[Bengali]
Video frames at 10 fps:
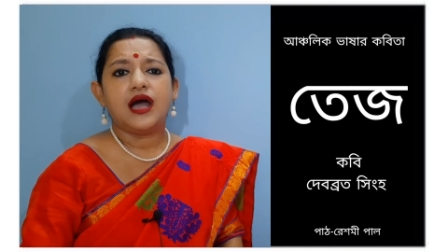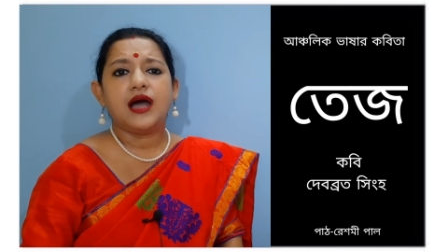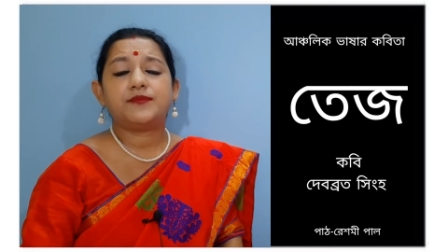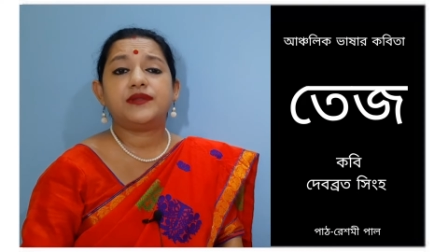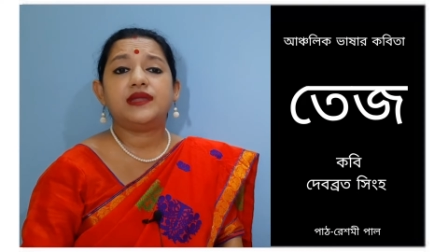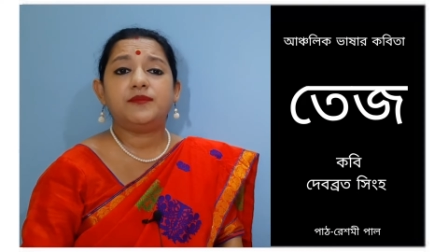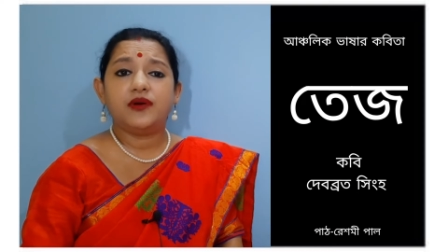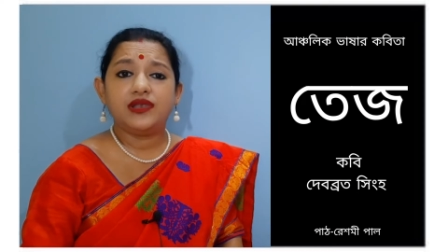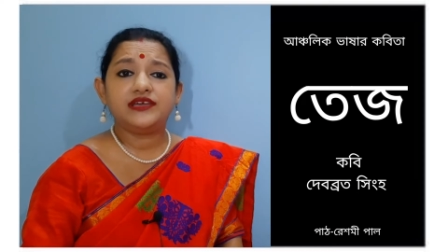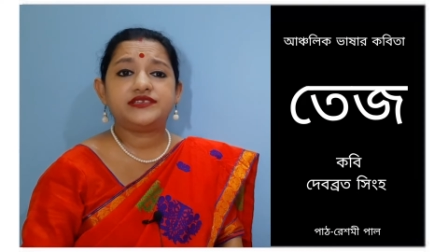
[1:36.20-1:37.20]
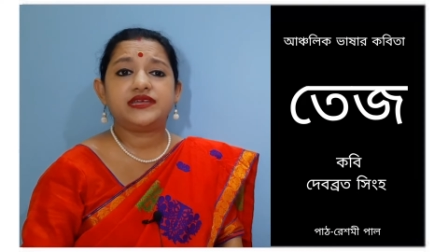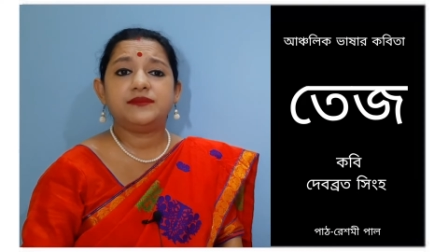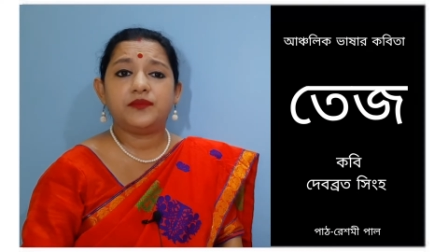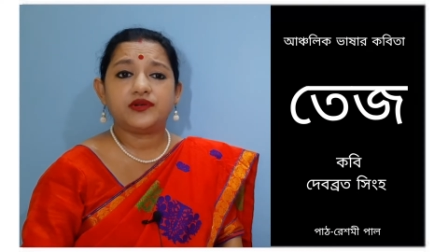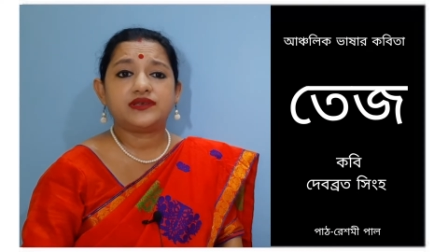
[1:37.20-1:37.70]
আপনারা বলেছেন
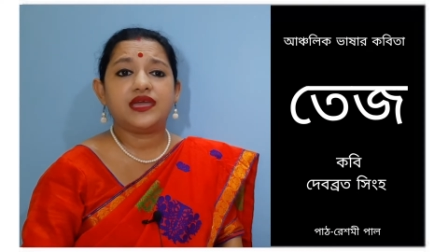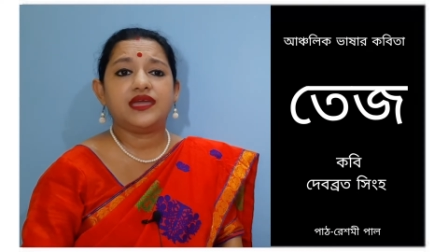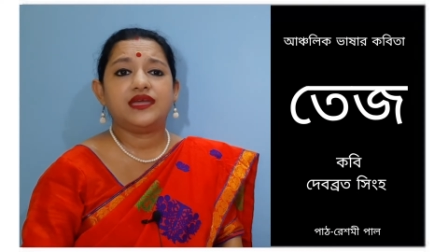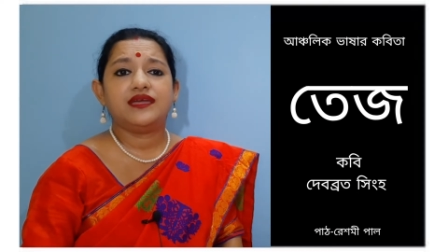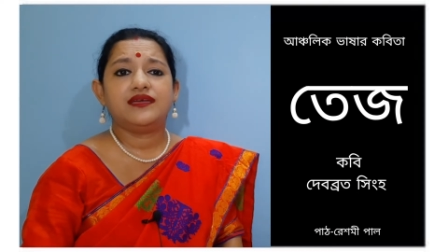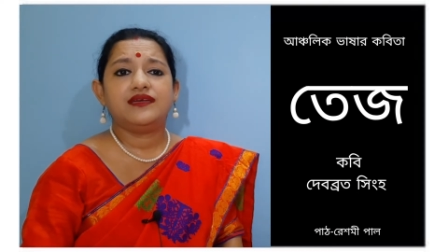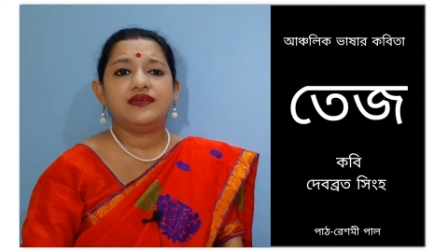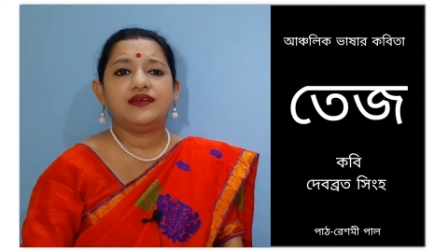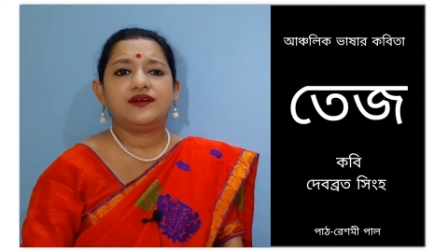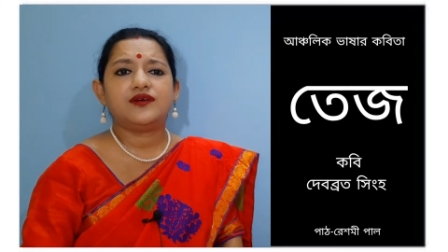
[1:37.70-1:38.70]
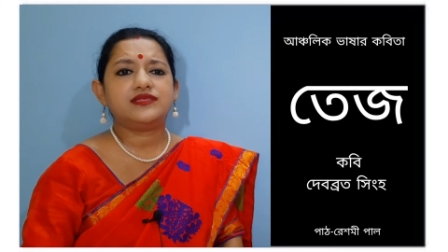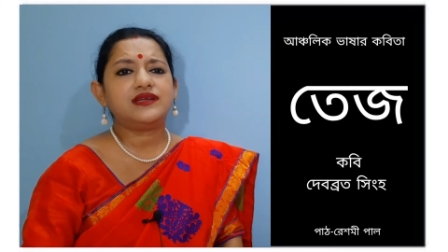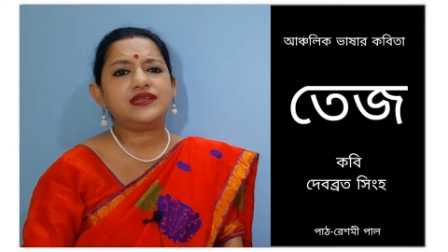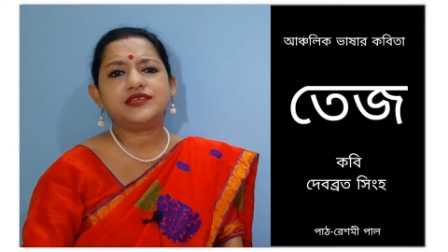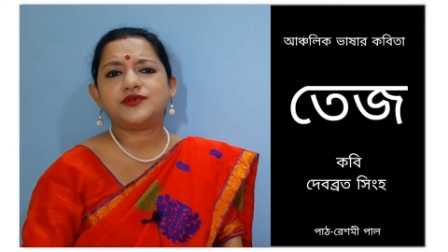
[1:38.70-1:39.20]
বটে
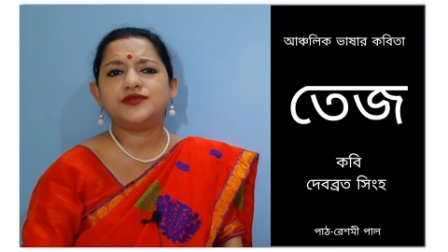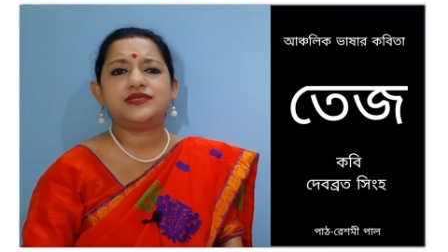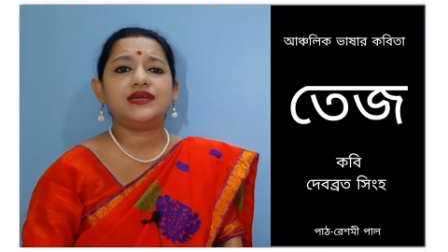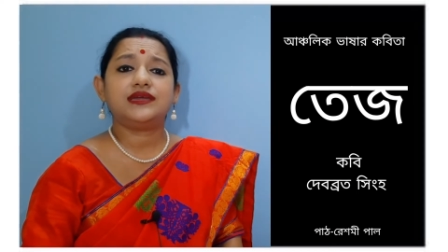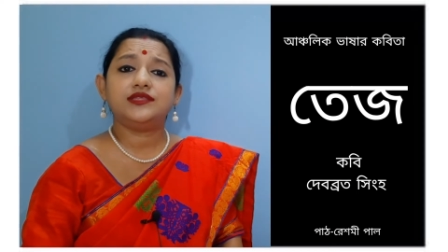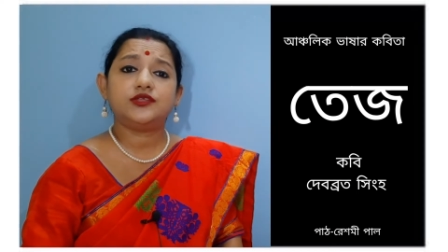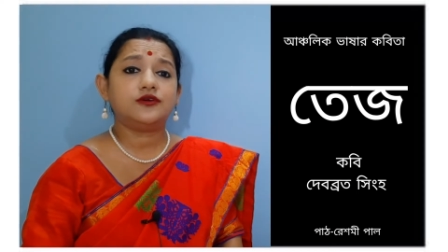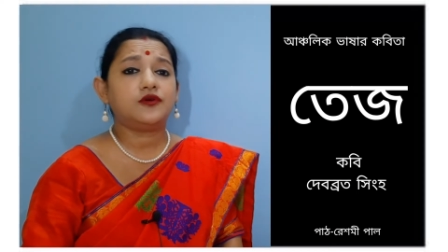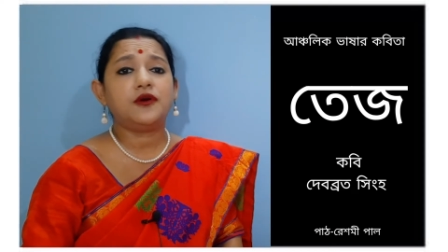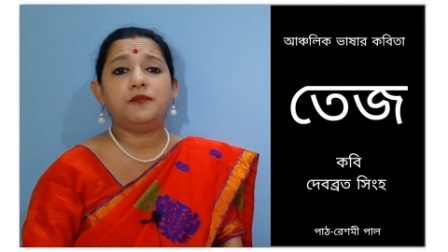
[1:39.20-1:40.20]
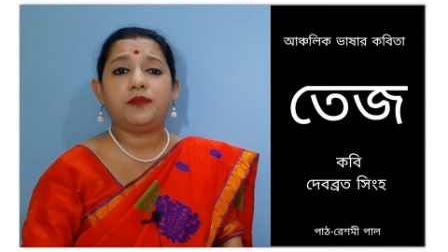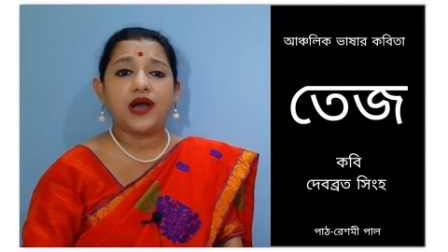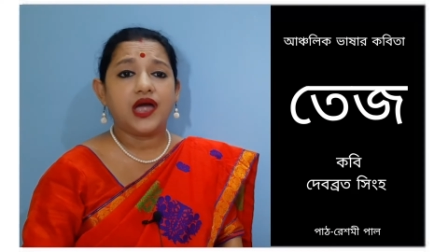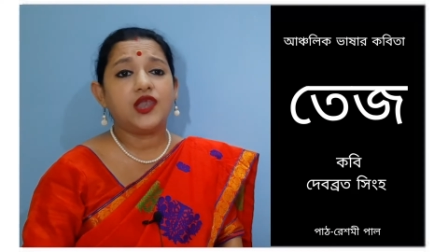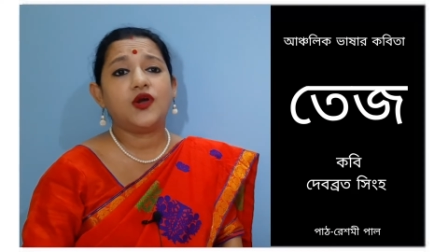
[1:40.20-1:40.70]
কথাটা শুনতে কিন্তু খুব
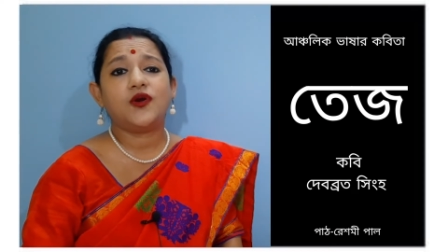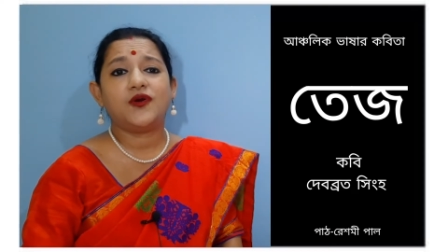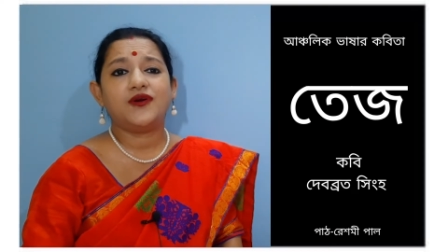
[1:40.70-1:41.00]
ভালো